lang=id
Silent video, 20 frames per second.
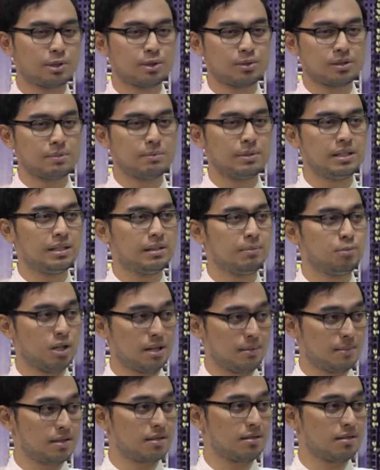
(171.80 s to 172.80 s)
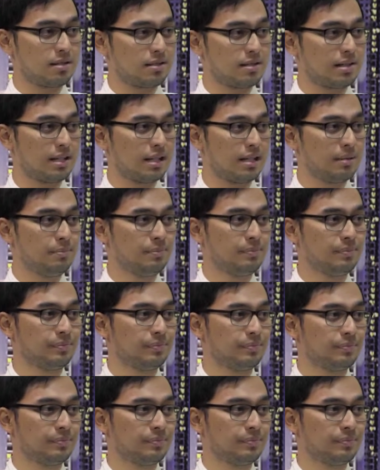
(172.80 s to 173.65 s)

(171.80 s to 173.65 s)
Termasuk Nabi Muhammad SAW,